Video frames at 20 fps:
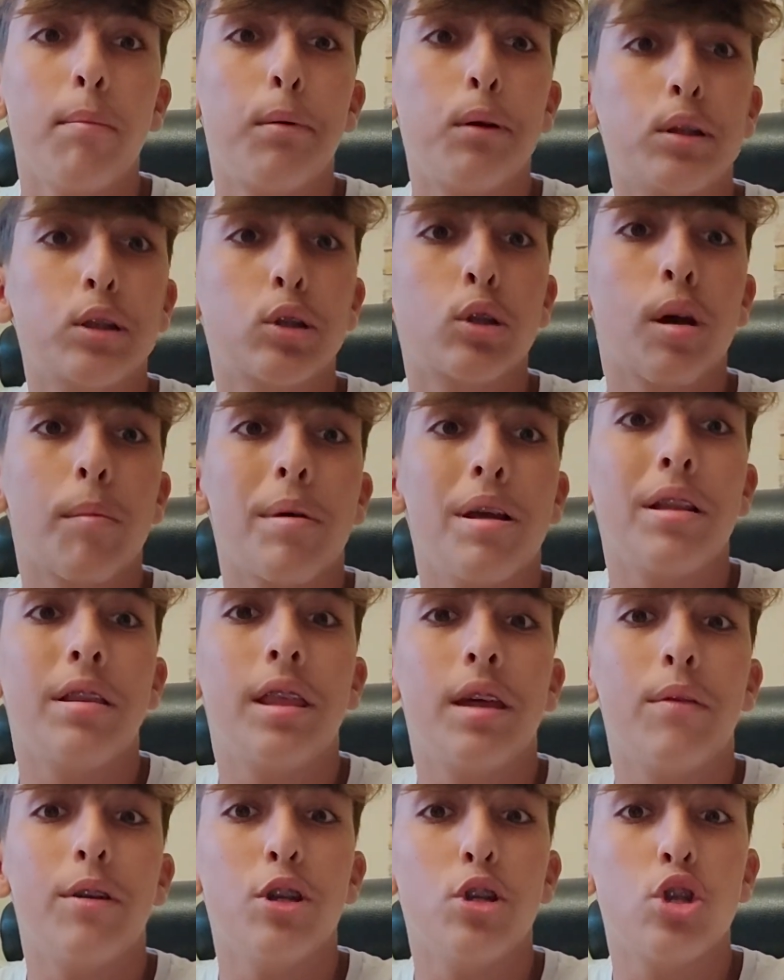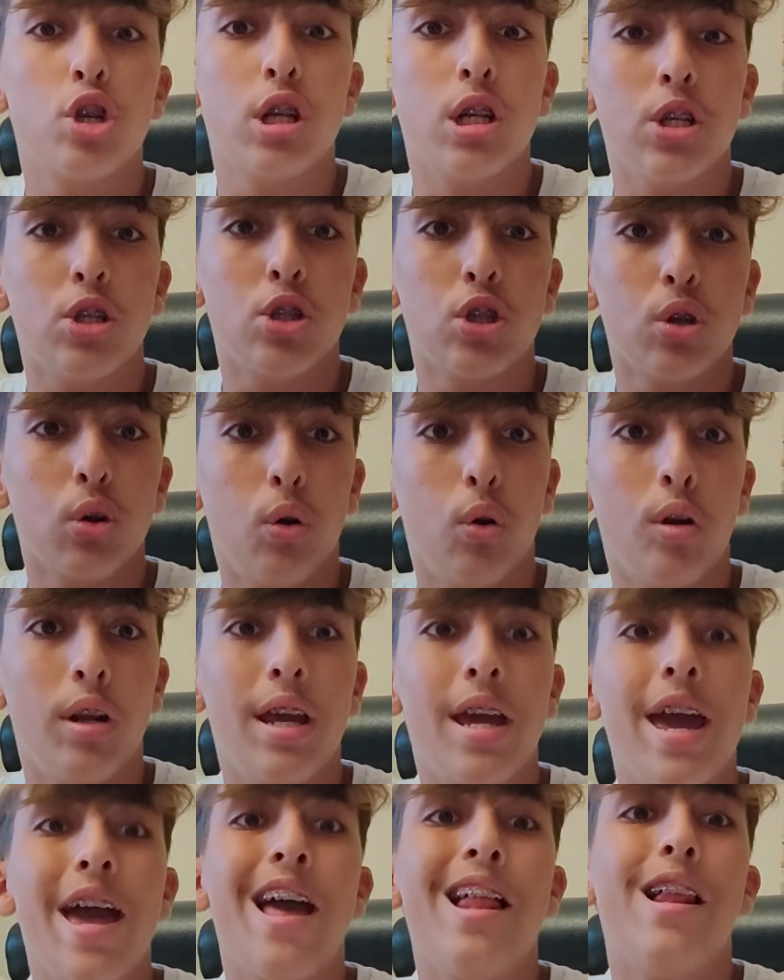può assolutamente vincere il
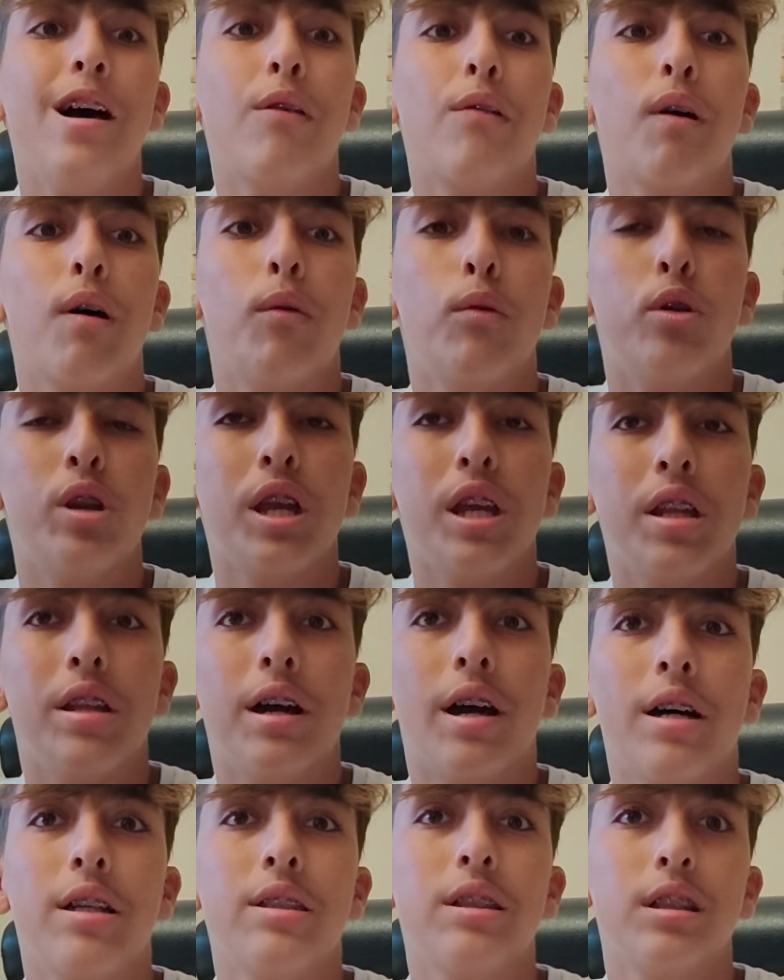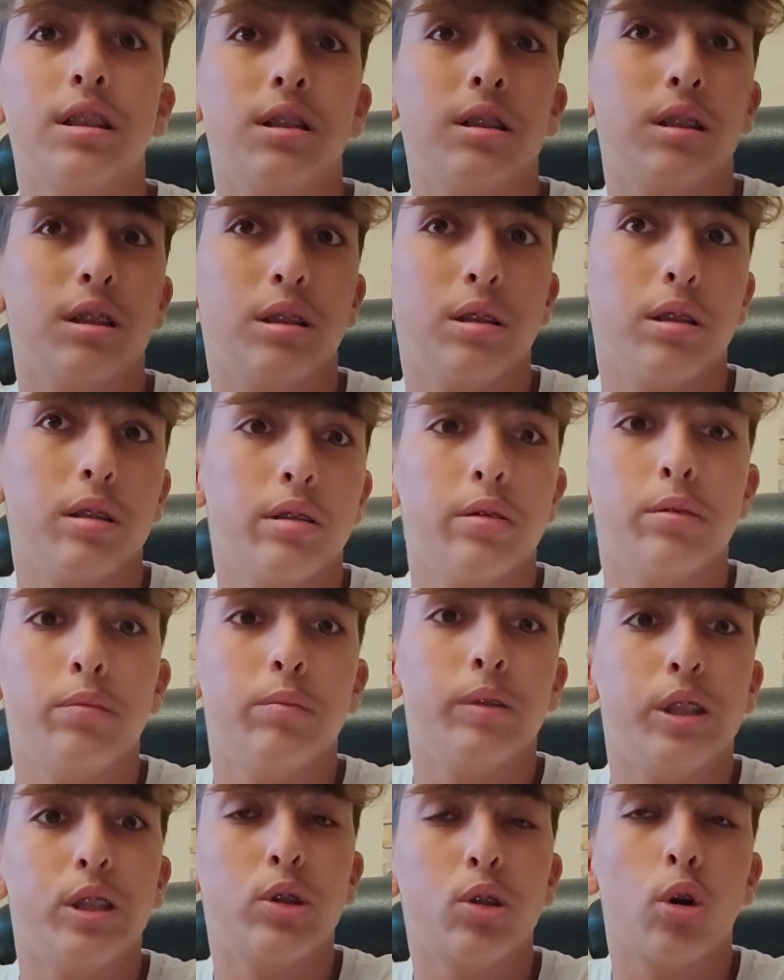girone, è la favorita, eh,
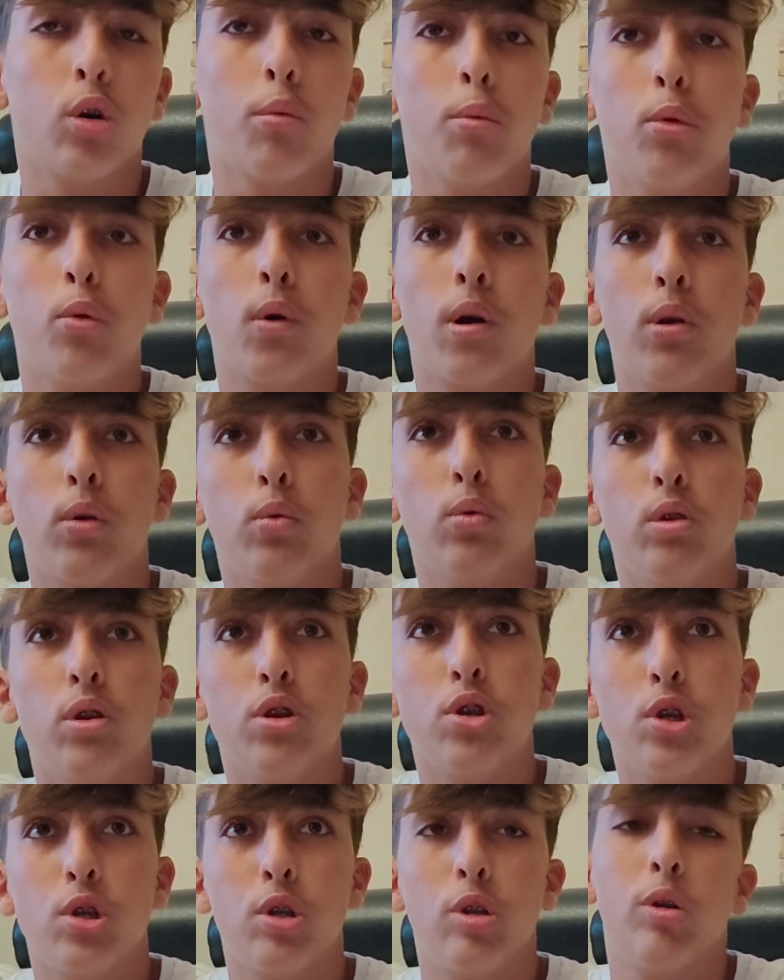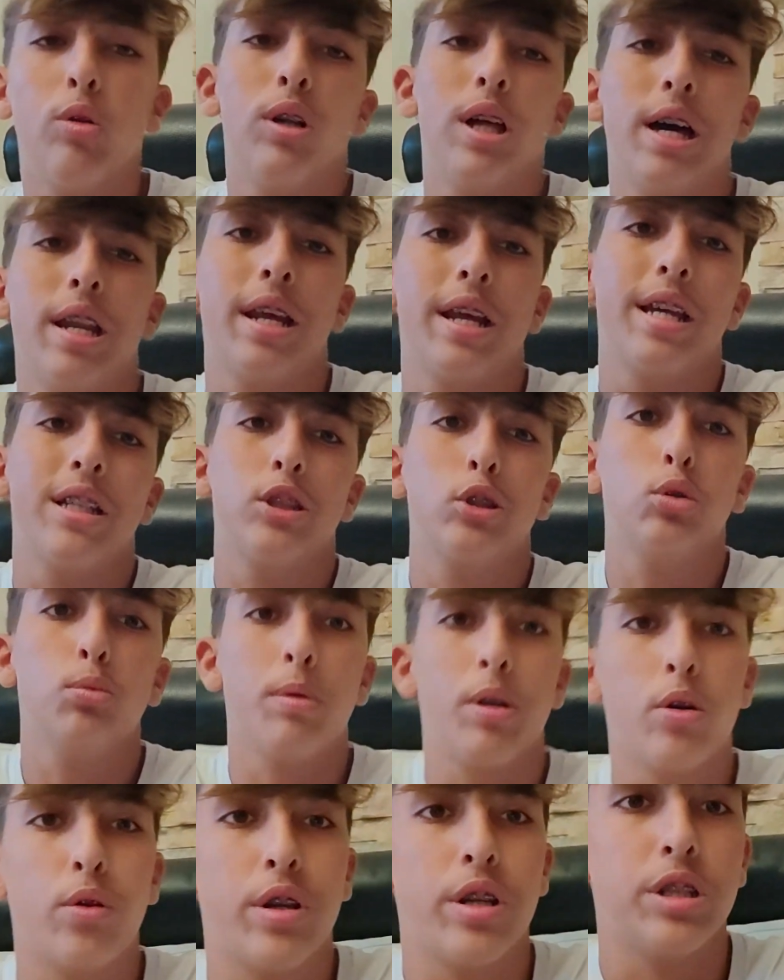visto comunque l'11 titolare che è
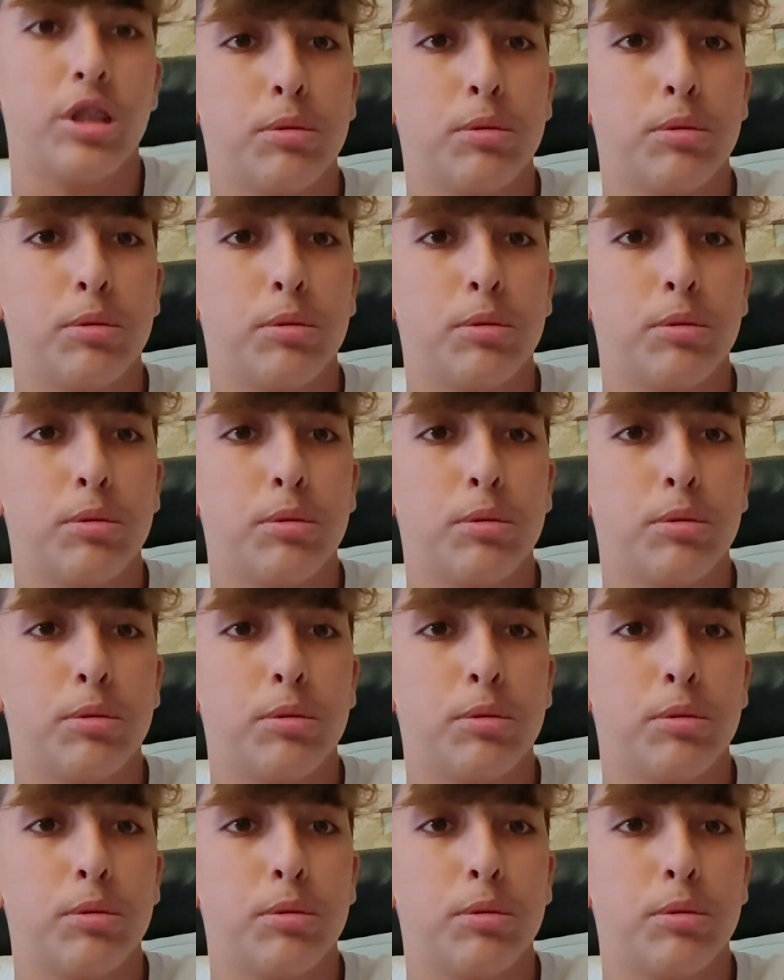superiore